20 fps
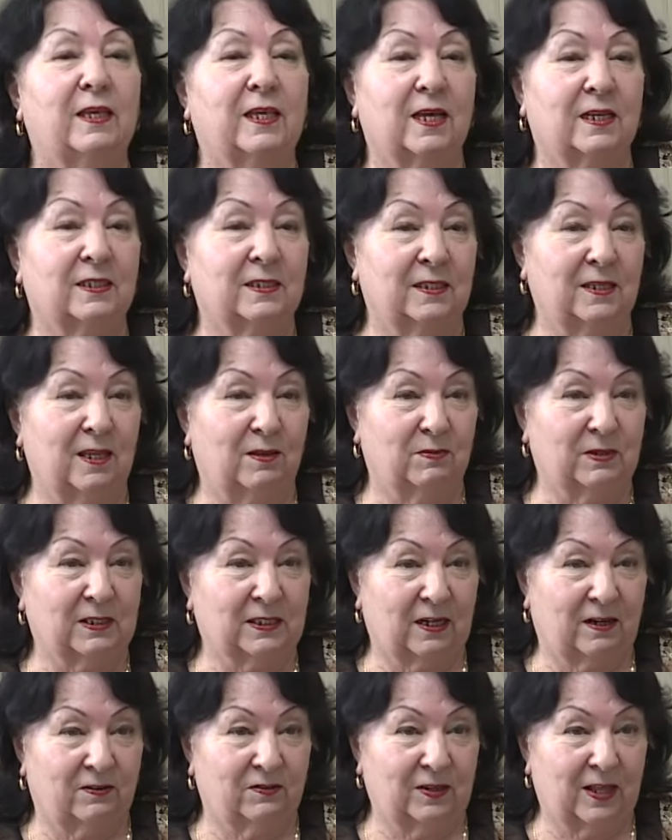И я с ними
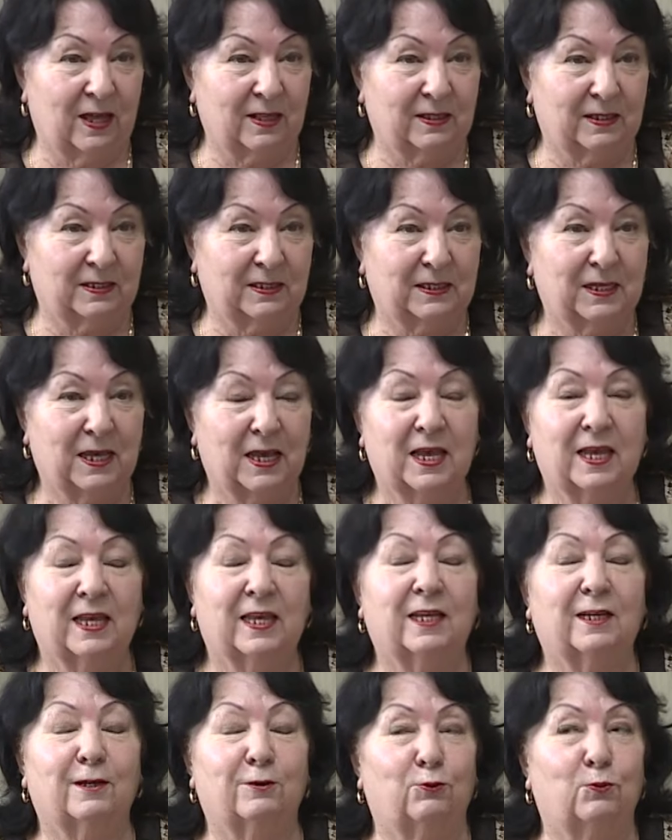сравнялась
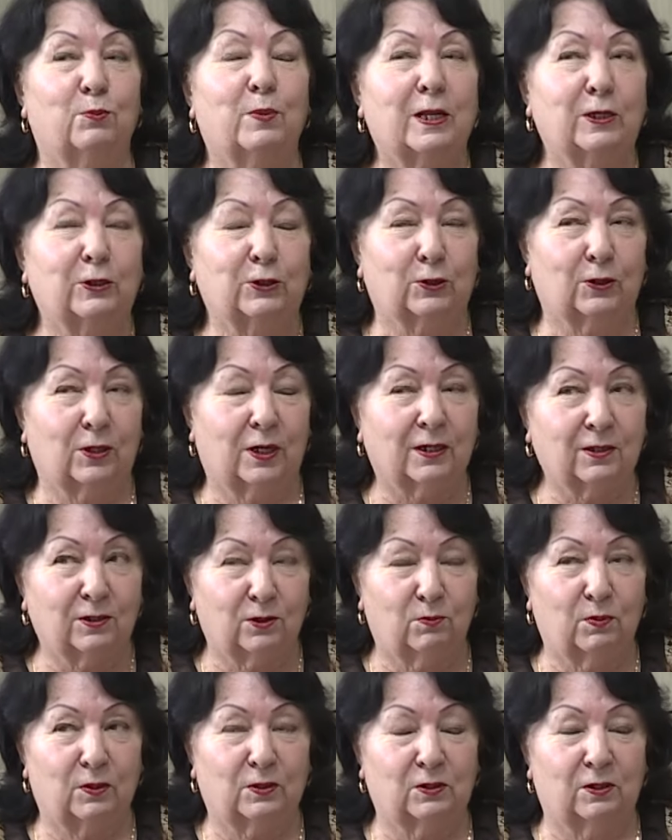и говорю, мальчик, как
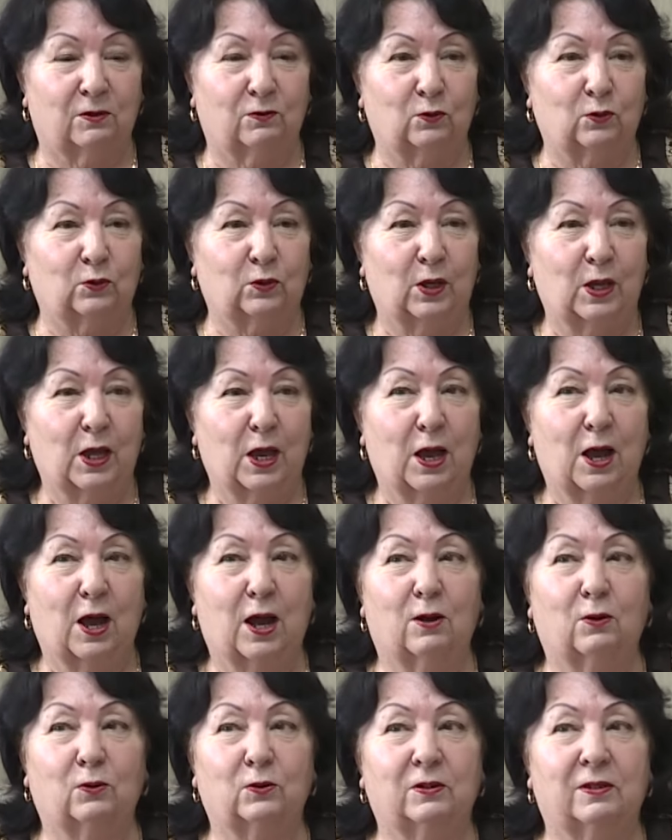тебя зовут?
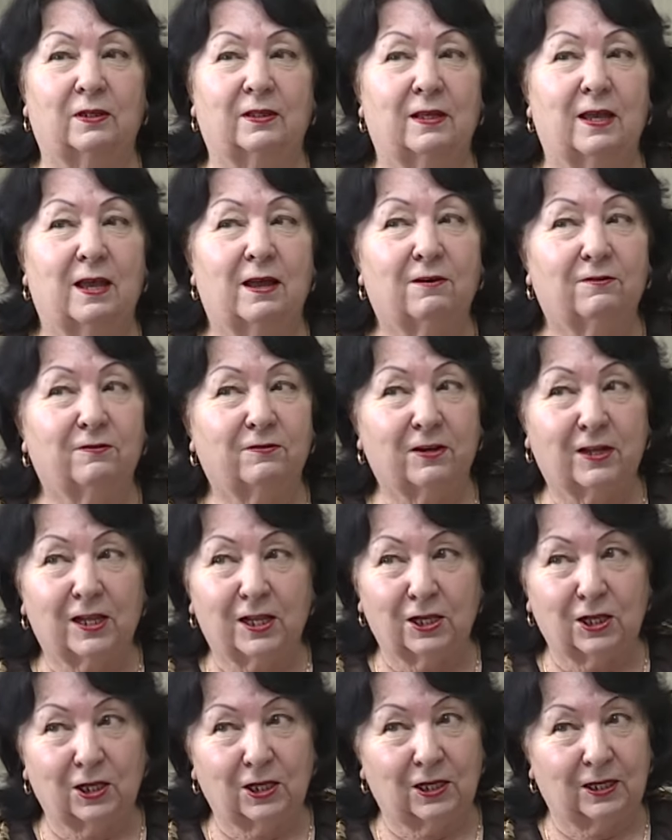А он говорит,
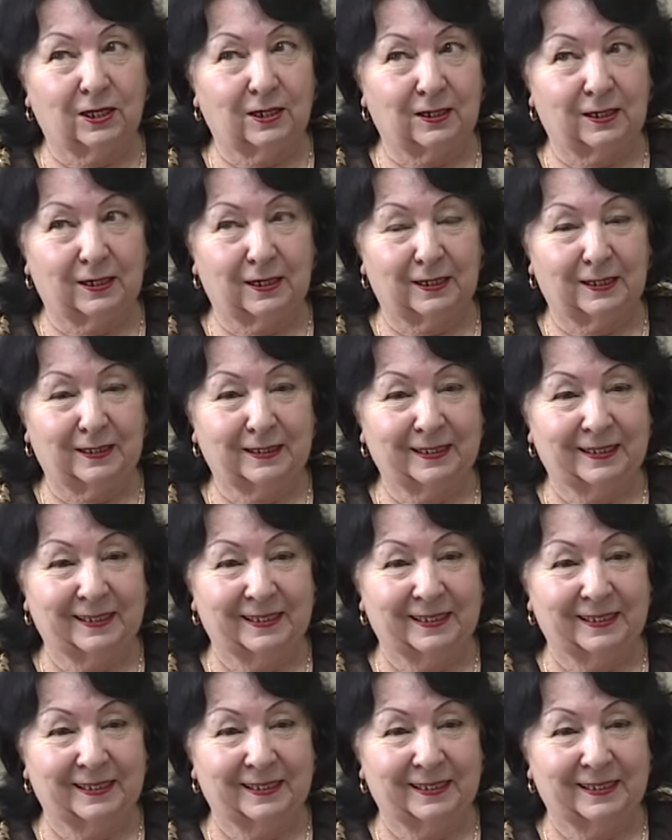Валера.